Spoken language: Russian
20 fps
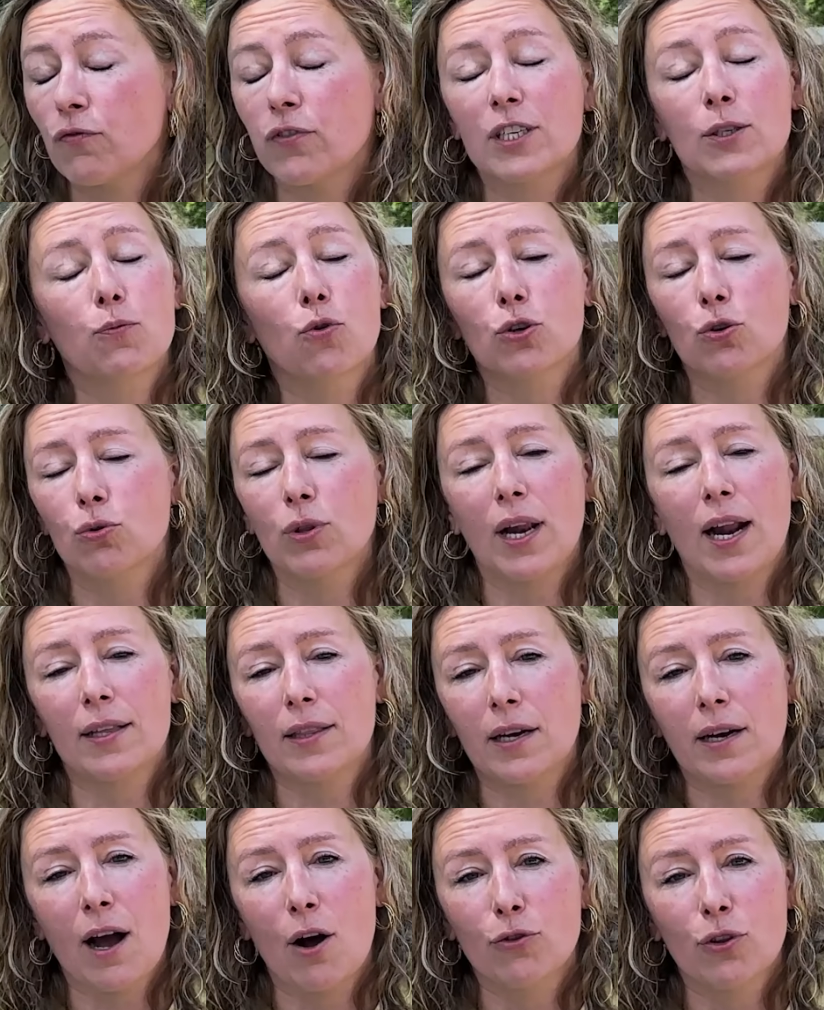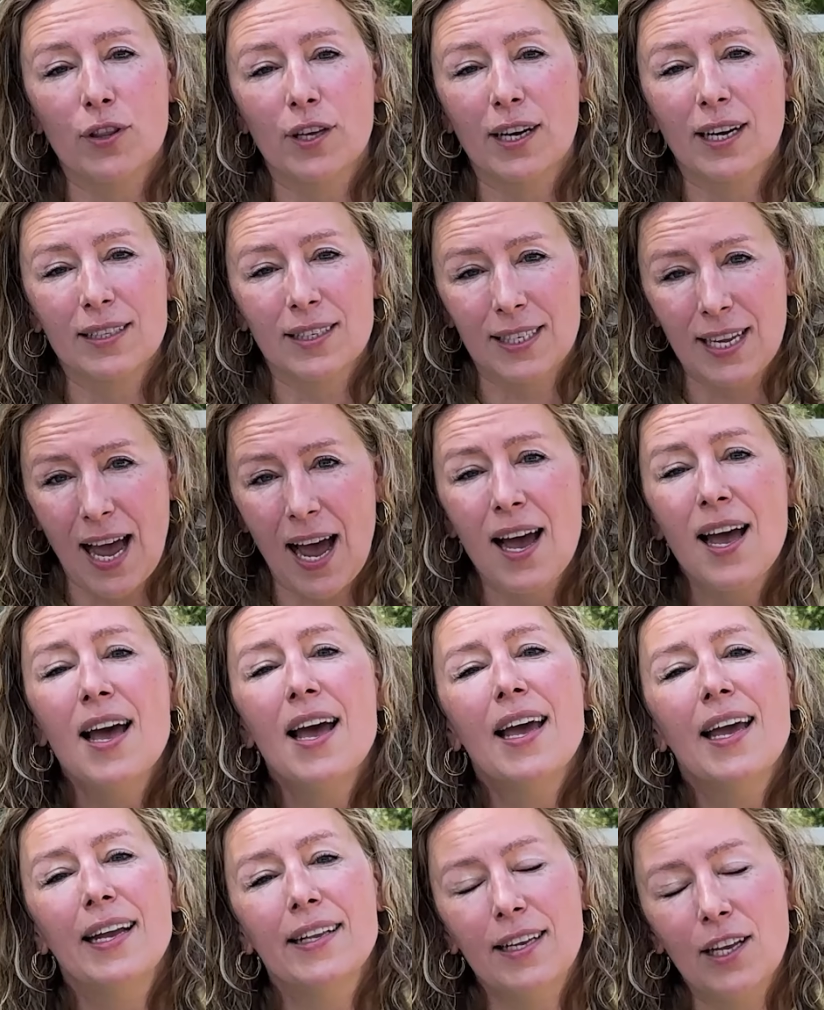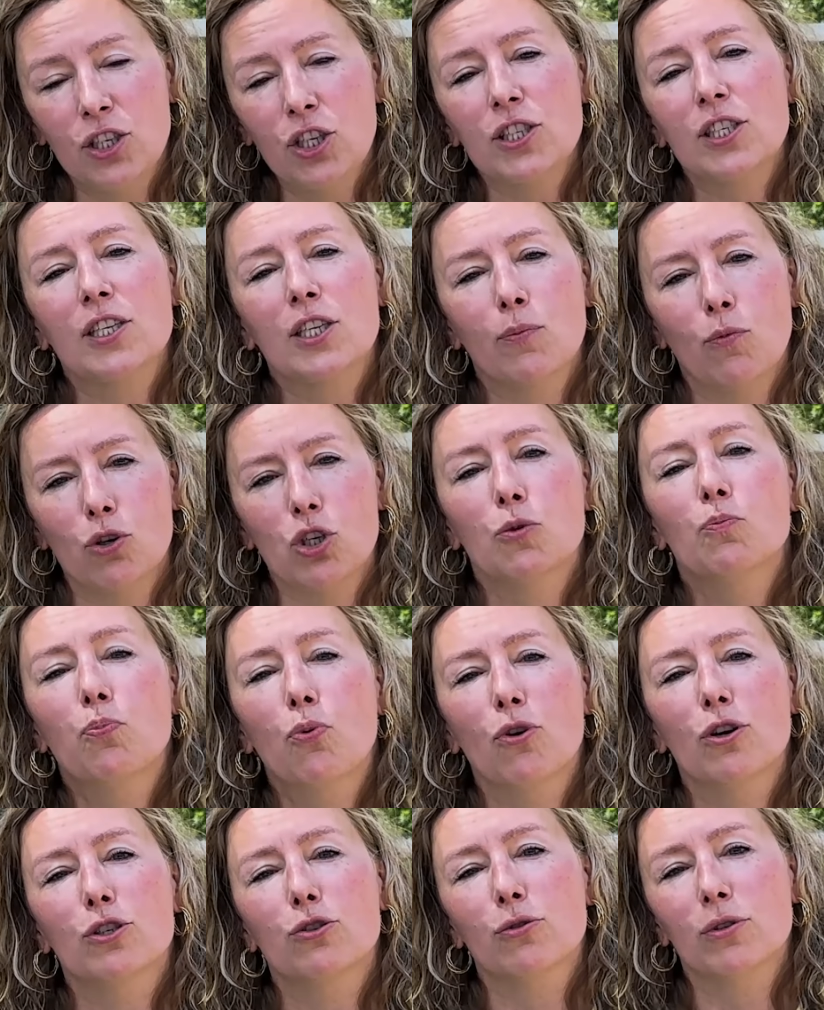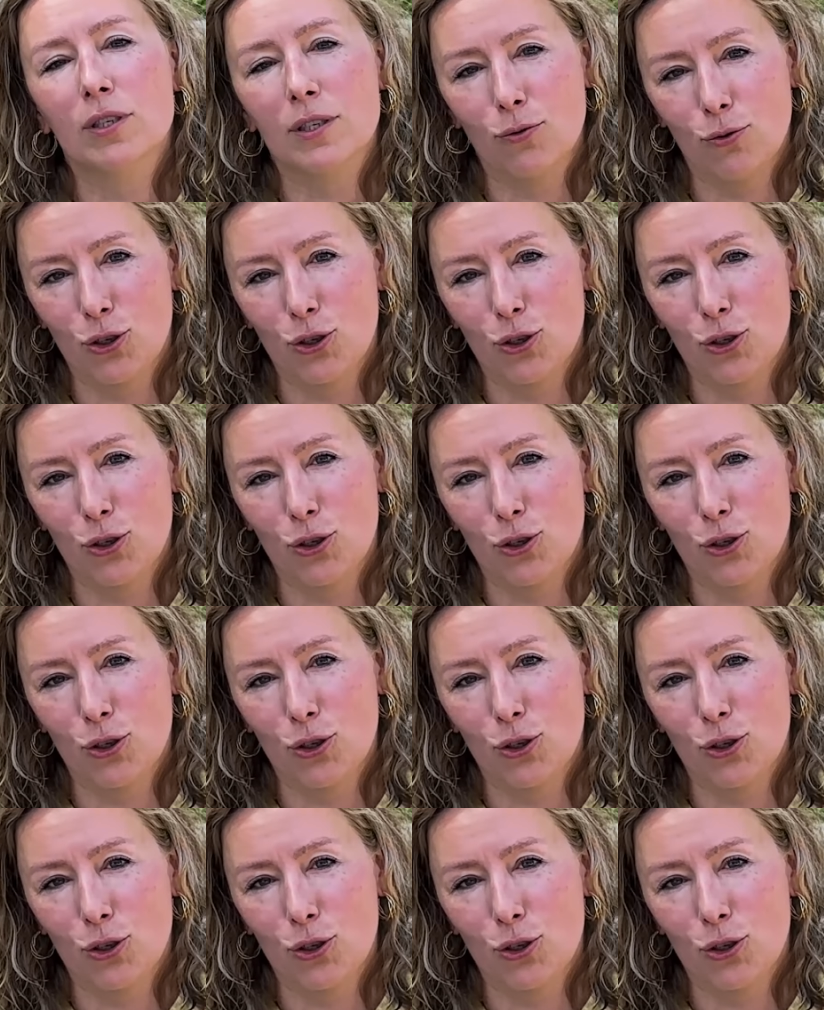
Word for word: Фейсбук не удаляет аккаунты до конца, и DHS этим очень пользуется.